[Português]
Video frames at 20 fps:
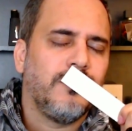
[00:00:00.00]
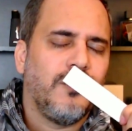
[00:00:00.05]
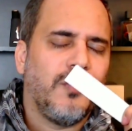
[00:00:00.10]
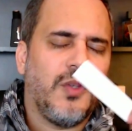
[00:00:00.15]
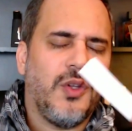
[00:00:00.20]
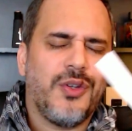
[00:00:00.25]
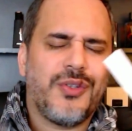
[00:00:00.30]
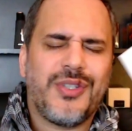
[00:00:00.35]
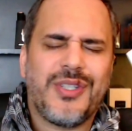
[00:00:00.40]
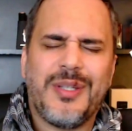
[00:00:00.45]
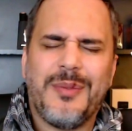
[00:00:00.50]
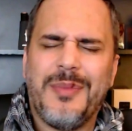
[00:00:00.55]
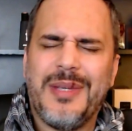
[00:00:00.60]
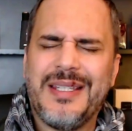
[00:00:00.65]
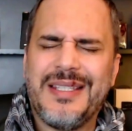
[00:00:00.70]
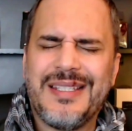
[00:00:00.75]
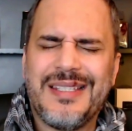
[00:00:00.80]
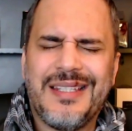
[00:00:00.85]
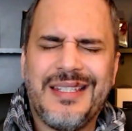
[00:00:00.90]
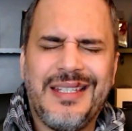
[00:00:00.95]
Nossa,
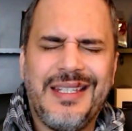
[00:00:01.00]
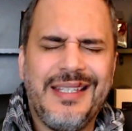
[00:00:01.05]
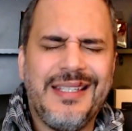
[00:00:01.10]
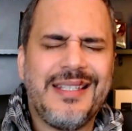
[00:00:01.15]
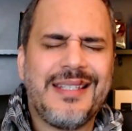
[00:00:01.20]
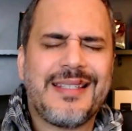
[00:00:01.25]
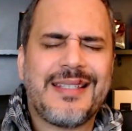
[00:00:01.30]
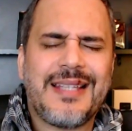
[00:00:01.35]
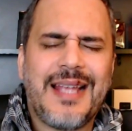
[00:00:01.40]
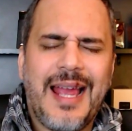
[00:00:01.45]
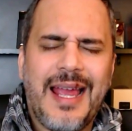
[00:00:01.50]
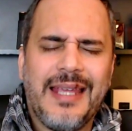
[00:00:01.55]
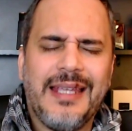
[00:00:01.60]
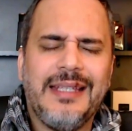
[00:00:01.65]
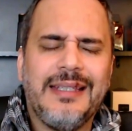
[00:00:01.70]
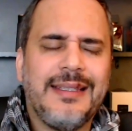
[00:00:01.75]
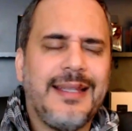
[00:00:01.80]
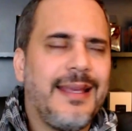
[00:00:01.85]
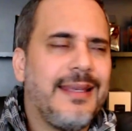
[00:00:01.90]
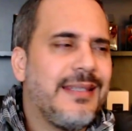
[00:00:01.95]
mas que
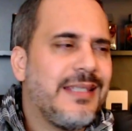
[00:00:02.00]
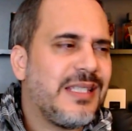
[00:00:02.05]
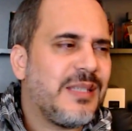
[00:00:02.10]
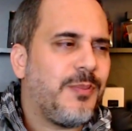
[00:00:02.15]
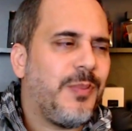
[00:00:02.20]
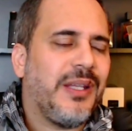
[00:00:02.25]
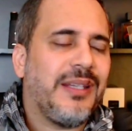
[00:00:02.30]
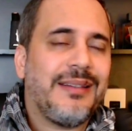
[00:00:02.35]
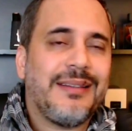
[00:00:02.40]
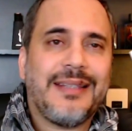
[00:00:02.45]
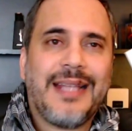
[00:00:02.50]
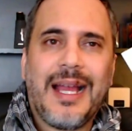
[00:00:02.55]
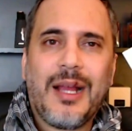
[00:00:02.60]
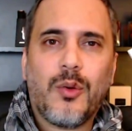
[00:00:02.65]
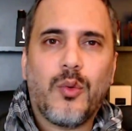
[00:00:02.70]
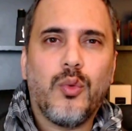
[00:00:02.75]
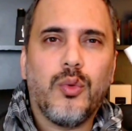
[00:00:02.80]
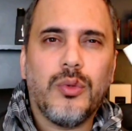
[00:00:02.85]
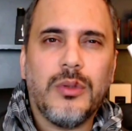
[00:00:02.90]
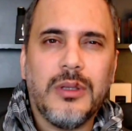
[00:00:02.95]
saída
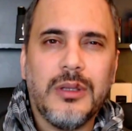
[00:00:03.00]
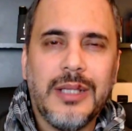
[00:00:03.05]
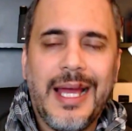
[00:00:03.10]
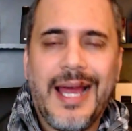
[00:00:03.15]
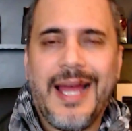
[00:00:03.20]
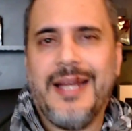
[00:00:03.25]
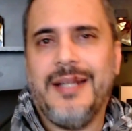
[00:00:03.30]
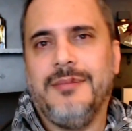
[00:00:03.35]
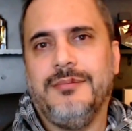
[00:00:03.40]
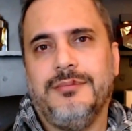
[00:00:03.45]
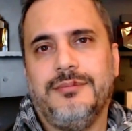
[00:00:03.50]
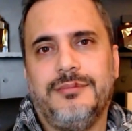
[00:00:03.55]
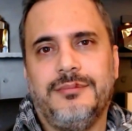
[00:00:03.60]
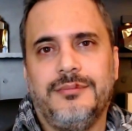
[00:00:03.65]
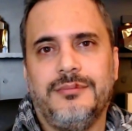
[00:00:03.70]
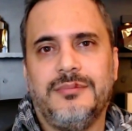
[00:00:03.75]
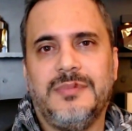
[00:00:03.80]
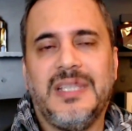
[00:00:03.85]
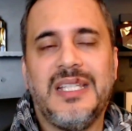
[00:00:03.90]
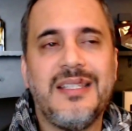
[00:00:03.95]
espetacular!
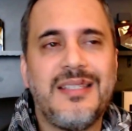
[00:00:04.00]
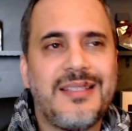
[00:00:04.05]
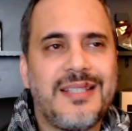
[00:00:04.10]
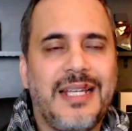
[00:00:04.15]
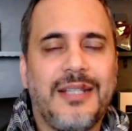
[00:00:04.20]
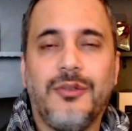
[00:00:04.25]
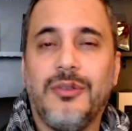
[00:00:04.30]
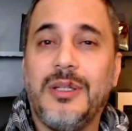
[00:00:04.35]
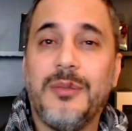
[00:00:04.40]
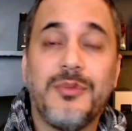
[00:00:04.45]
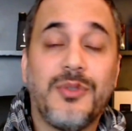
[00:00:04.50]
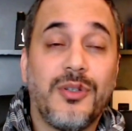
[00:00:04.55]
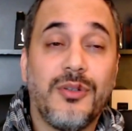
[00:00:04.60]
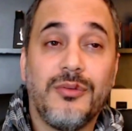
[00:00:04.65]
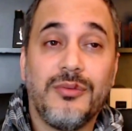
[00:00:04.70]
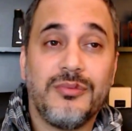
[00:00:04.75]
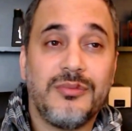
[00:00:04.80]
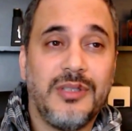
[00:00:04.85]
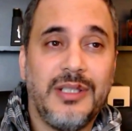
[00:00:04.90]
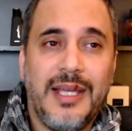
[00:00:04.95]
Que saída! Eu lembro que
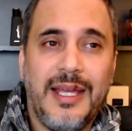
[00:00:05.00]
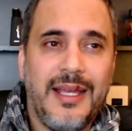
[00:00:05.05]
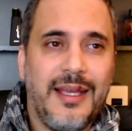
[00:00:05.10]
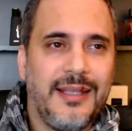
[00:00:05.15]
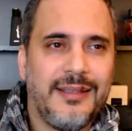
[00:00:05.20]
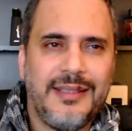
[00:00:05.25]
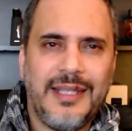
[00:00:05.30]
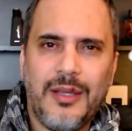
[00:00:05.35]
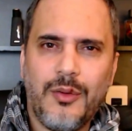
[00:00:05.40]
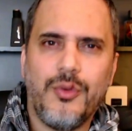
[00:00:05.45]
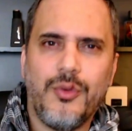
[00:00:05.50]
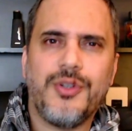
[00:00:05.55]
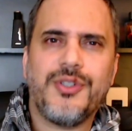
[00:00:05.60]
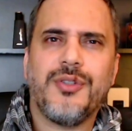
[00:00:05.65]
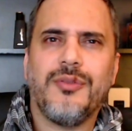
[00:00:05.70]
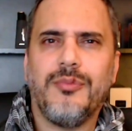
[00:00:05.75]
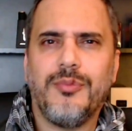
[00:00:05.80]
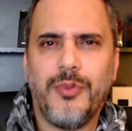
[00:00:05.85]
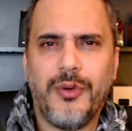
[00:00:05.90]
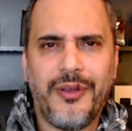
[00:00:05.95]
eu, é, até
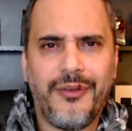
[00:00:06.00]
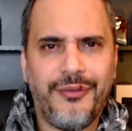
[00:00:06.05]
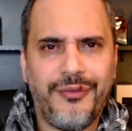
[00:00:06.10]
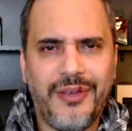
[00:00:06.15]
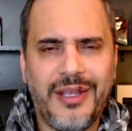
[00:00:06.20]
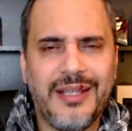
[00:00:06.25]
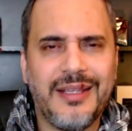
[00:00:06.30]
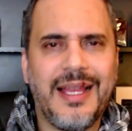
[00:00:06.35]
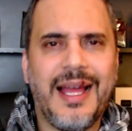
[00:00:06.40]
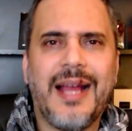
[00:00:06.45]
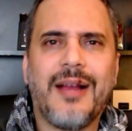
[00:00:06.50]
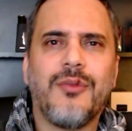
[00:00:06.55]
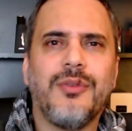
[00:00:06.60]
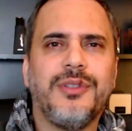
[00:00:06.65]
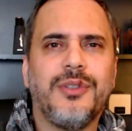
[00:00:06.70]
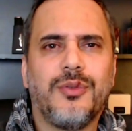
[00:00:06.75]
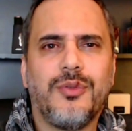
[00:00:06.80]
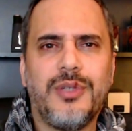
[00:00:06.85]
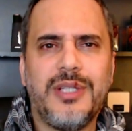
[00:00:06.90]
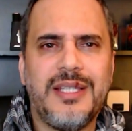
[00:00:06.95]
hoje eu borrifei lá
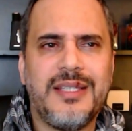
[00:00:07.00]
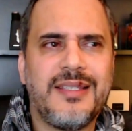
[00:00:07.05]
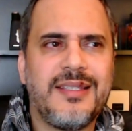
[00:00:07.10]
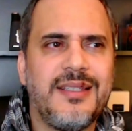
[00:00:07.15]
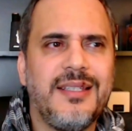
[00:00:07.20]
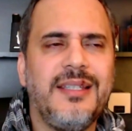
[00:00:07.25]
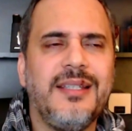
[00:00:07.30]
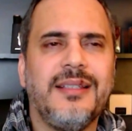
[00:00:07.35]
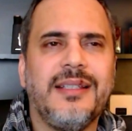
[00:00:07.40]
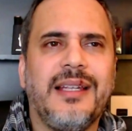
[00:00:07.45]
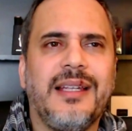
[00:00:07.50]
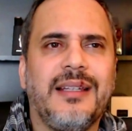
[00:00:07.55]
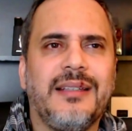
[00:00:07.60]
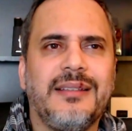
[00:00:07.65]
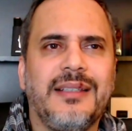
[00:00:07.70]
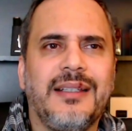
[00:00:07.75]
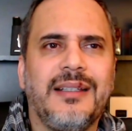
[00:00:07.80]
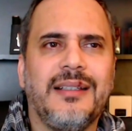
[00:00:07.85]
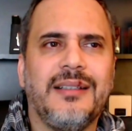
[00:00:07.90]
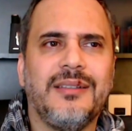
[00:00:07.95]
quando eu conheci, na,
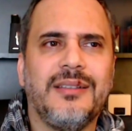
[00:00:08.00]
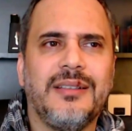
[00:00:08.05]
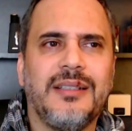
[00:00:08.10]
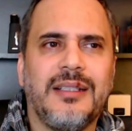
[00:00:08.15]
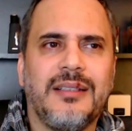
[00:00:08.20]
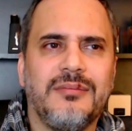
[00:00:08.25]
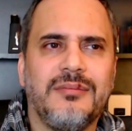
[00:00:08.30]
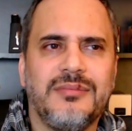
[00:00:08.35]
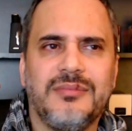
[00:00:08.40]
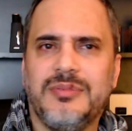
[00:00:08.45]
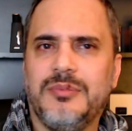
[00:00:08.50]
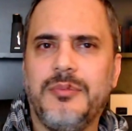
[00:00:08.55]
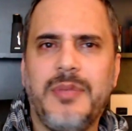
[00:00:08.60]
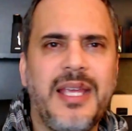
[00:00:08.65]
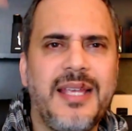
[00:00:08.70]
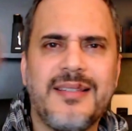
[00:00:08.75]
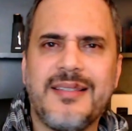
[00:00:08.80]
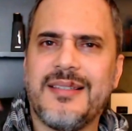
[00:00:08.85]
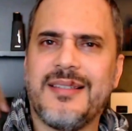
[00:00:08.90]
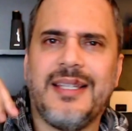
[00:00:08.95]
na, na,
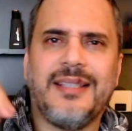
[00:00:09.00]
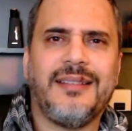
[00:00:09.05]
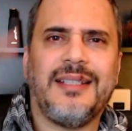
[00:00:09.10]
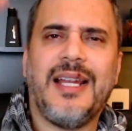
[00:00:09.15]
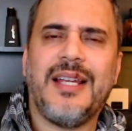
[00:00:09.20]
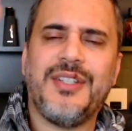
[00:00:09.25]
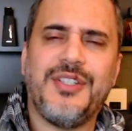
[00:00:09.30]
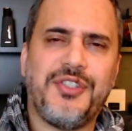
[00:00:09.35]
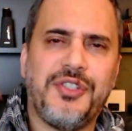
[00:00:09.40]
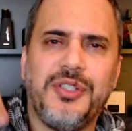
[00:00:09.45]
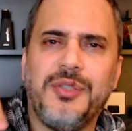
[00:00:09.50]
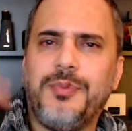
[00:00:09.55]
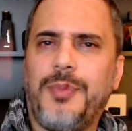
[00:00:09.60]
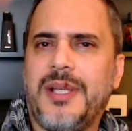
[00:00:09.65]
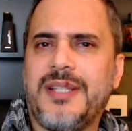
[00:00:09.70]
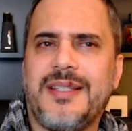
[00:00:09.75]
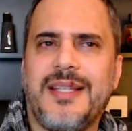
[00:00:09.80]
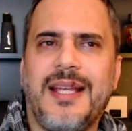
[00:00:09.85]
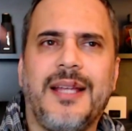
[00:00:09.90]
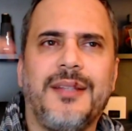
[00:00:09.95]
meses atrás, gente, ano
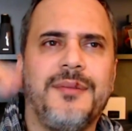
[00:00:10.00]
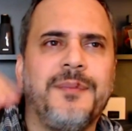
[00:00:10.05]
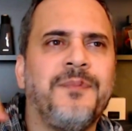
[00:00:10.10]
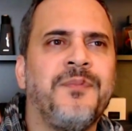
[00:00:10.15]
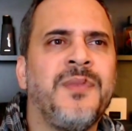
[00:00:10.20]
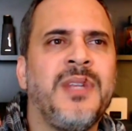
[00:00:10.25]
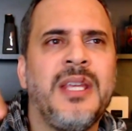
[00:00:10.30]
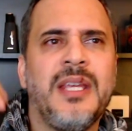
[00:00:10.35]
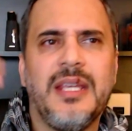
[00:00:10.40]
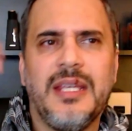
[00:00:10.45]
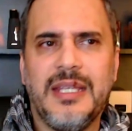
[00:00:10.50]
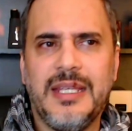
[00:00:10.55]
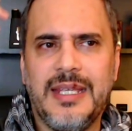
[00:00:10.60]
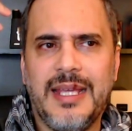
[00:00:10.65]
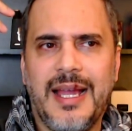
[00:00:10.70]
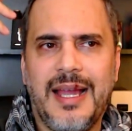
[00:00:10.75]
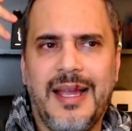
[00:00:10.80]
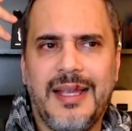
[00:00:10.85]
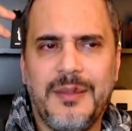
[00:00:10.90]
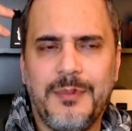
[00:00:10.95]
passado. E
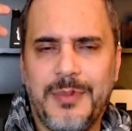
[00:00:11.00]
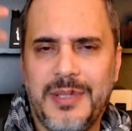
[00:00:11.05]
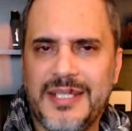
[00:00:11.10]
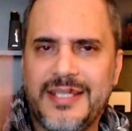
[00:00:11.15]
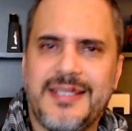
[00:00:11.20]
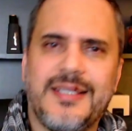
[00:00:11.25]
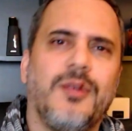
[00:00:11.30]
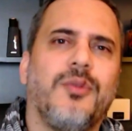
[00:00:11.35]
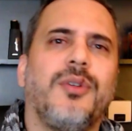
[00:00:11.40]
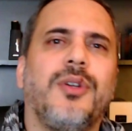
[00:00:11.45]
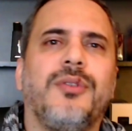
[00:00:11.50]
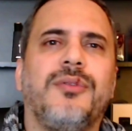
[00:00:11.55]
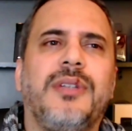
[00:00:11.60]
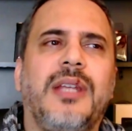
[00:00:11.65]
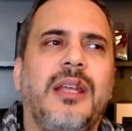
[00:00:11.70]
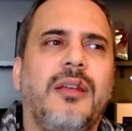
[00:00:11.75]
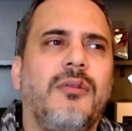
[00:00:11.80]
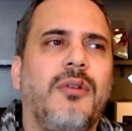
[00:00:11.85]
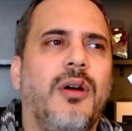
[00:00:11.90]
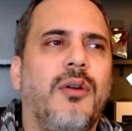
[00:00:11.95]
a impressão que eu
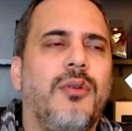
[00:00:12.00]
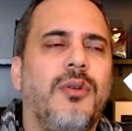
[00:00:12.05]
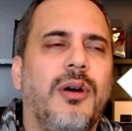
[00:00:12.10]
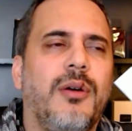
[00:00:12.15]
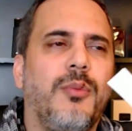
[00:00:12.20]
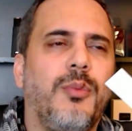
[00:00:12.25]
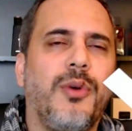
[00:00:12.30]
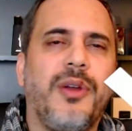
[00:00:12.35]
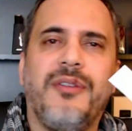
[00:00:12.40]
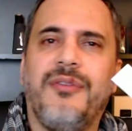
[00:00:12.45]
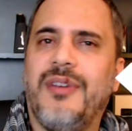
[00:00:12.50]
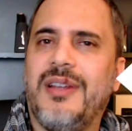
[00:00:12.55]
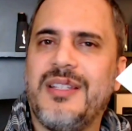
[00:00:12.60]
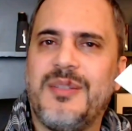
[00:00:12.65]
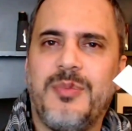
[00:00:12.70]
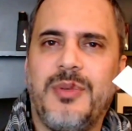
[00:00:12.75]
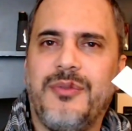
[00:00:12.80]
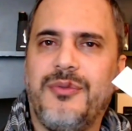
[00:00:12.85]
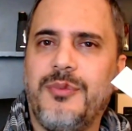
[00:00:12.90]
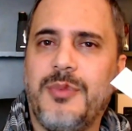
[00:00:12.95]
tenho ao, ao borrifar
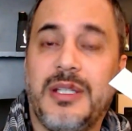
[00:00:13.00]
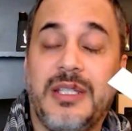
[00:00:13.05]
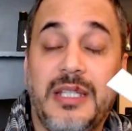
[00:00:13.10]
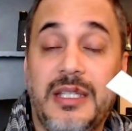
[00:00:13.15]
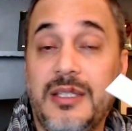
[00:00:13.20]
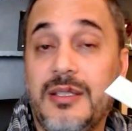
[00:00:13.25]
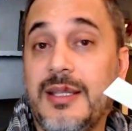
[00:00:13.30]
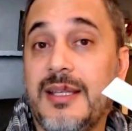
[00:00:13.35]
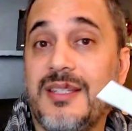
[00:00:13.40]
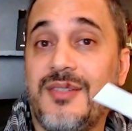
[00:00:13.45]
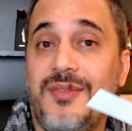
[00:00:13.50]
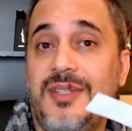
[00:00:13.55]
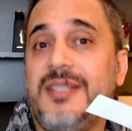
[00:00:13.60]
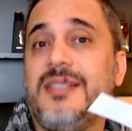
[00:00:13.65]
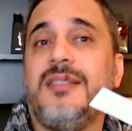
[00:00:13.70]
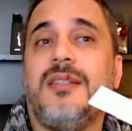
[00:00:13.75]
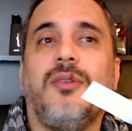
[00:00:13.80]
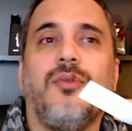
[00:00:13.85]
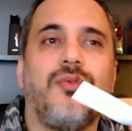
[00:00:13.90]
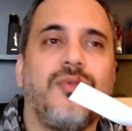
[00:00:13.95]
esse perfume aqui, das
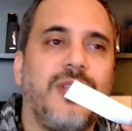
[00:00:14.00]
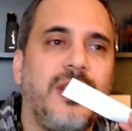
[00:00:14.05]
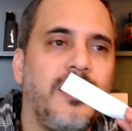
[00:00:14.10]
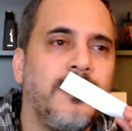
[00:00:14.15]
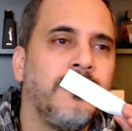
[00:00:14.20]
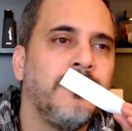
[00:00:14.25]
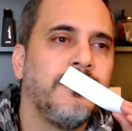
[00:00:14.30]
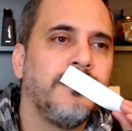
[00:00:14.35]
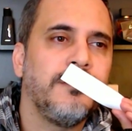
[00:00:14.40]
vezes que eu usei,